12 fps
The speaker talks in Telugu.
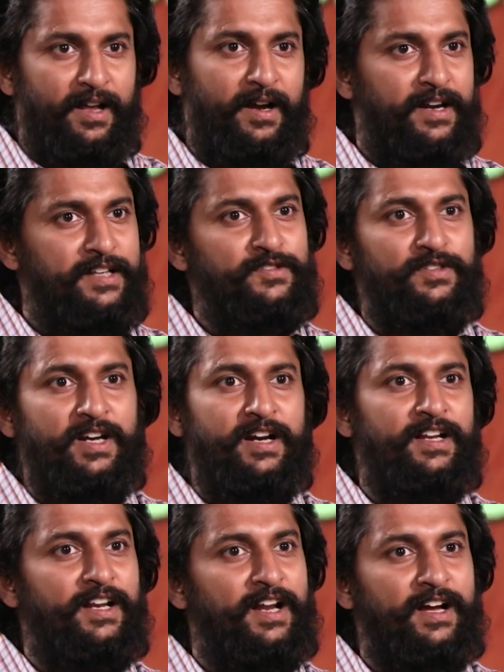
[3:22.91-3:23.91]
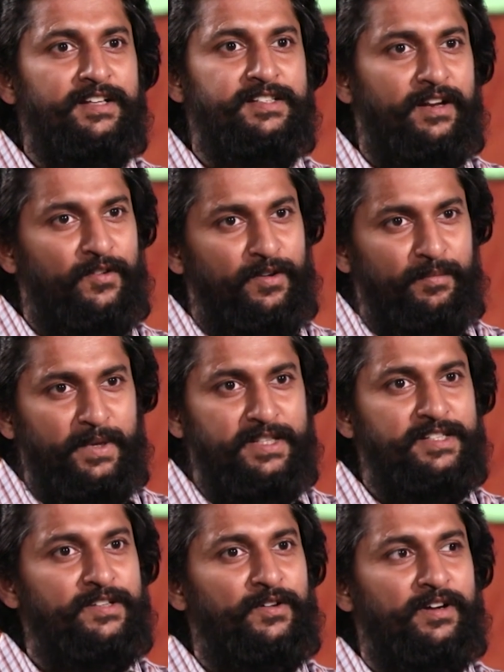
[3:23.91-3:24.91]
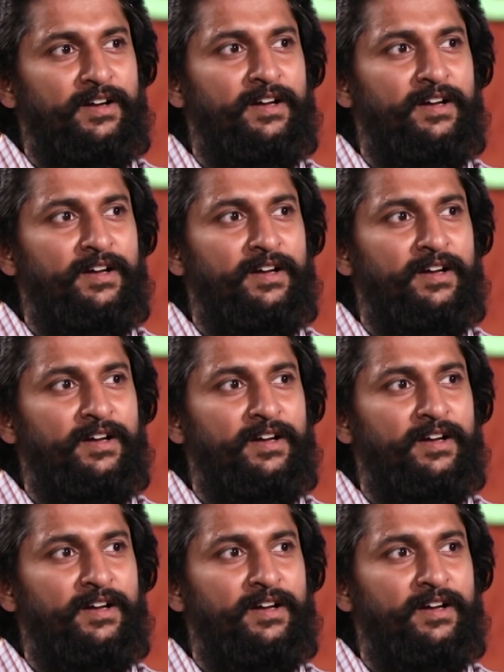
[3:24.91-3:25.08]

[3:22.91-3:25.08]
అంటే సుందరానికి లాగా చాలా ఒక మంచి ఒక